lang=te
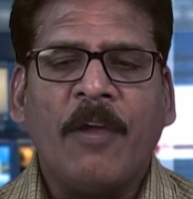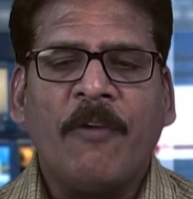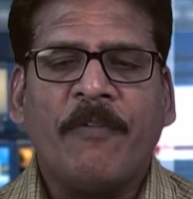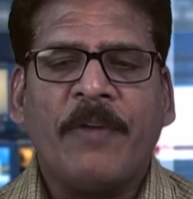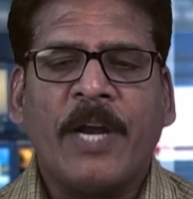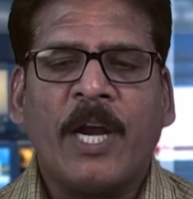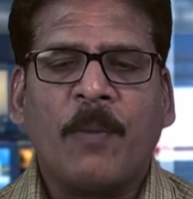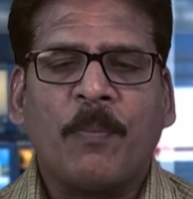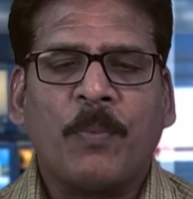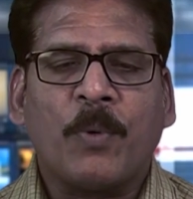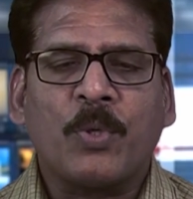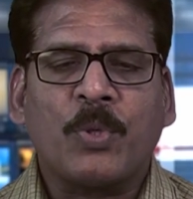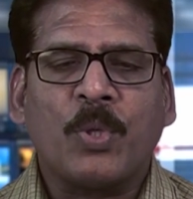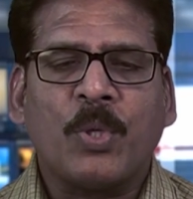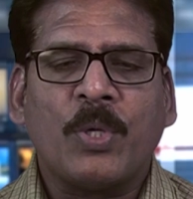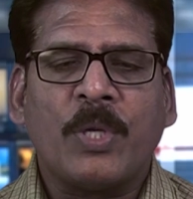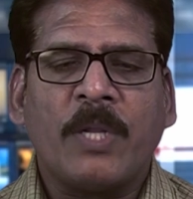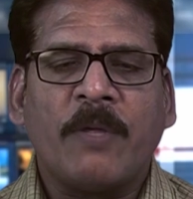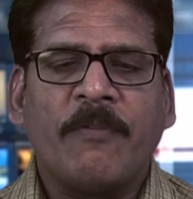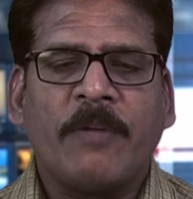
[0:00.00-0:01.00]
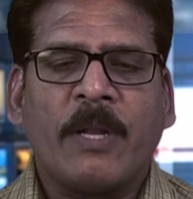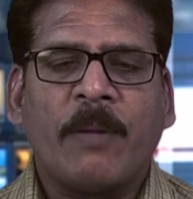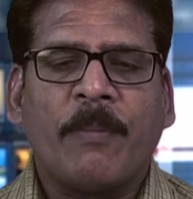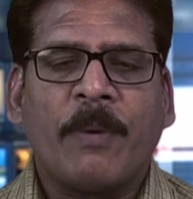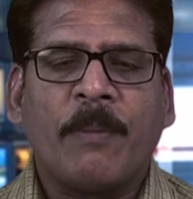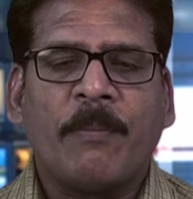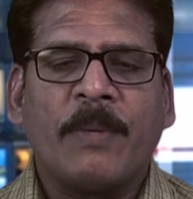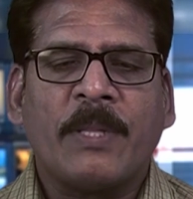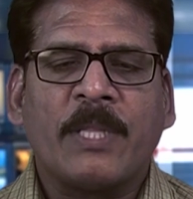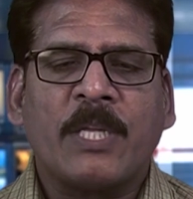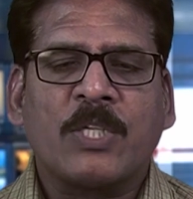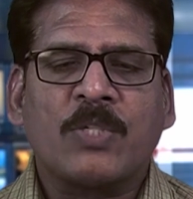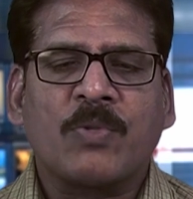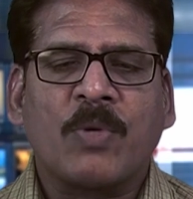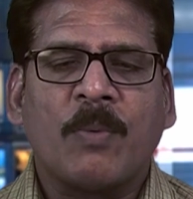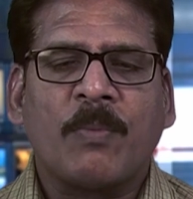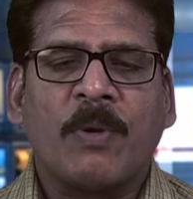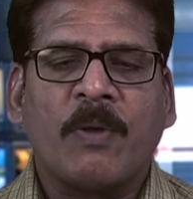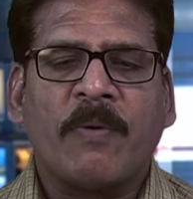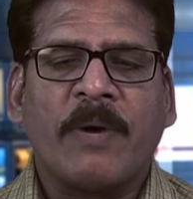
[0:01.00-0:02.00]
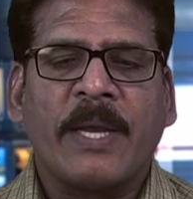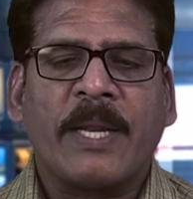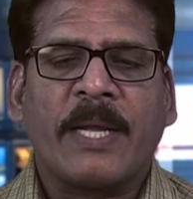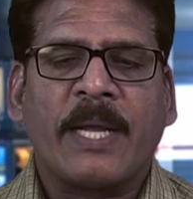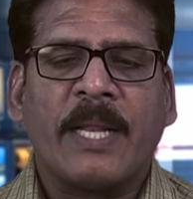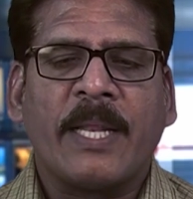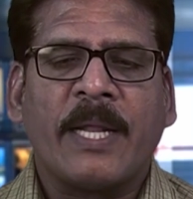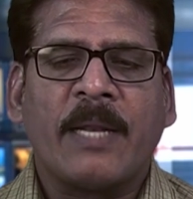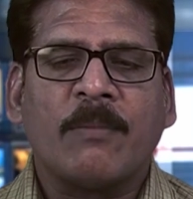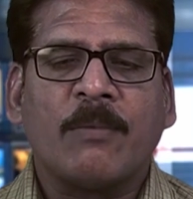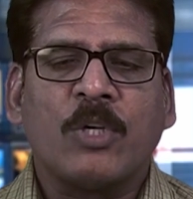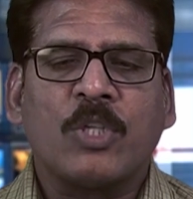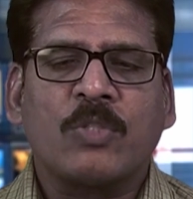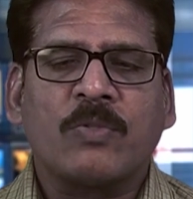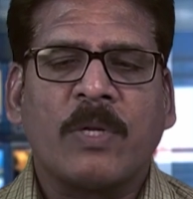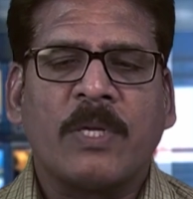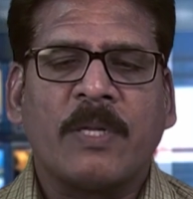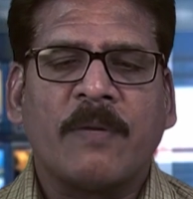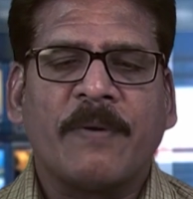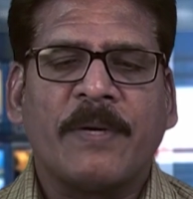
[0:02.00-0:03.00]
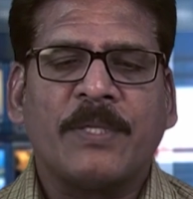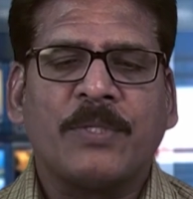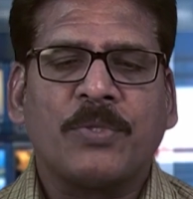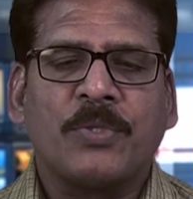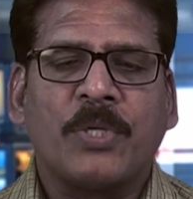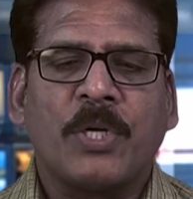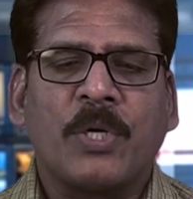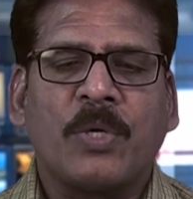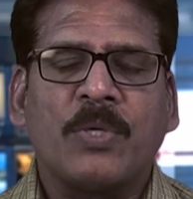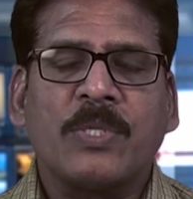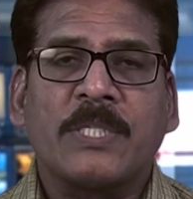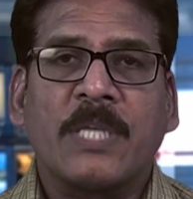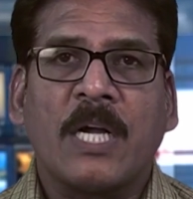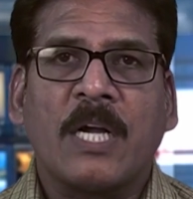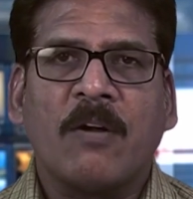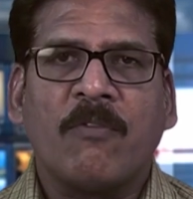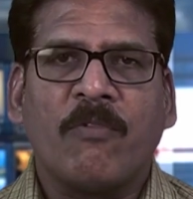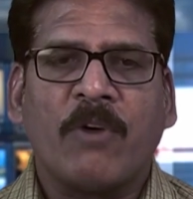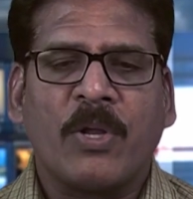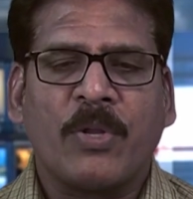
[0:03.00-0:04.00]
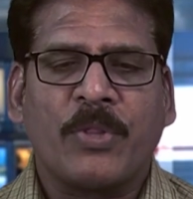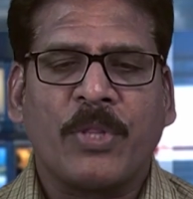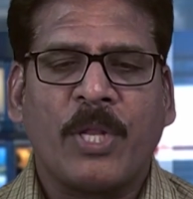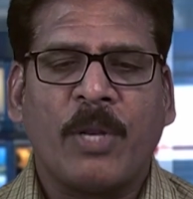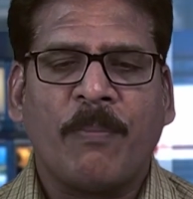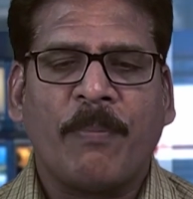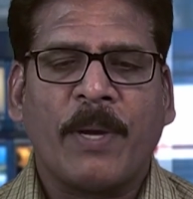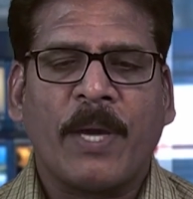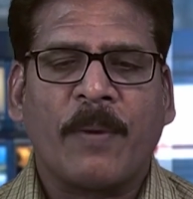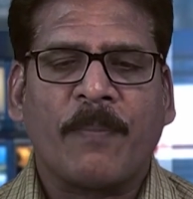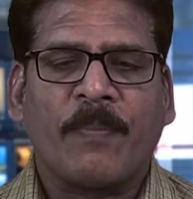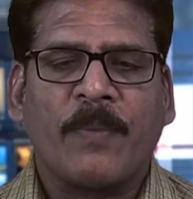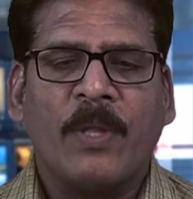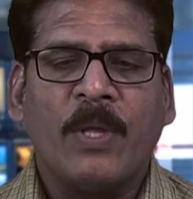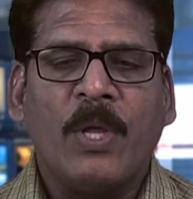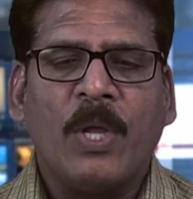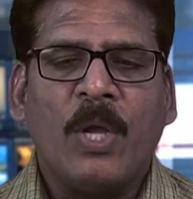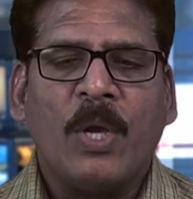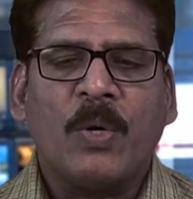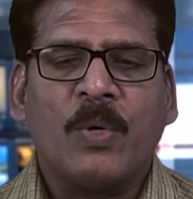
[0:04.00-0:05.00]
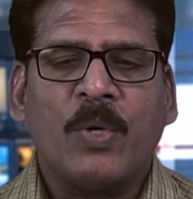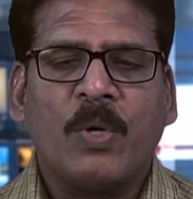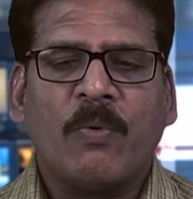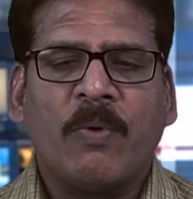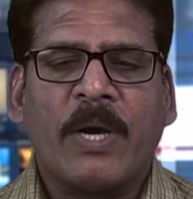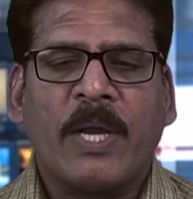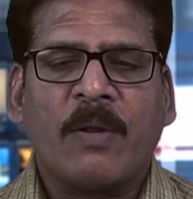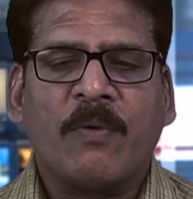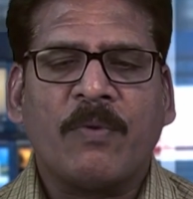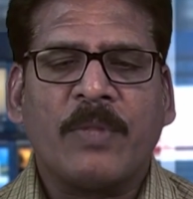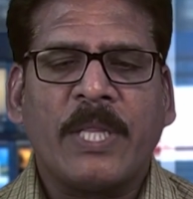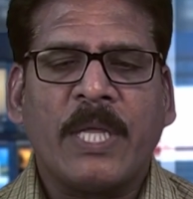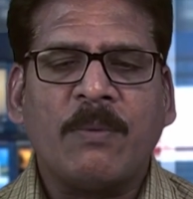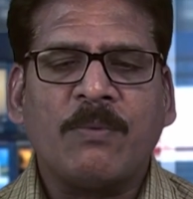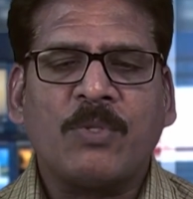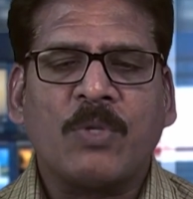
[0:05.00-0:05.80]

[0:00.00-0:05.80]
విరాట్ పోతులూరి వీర బ్రహ్మేంద్ర స్వాముల వారి కళ్యాణ మహోత్సవం నిర్వహించినట్లు సంఘం వారు తెలిపారు గురువారం ఉదయం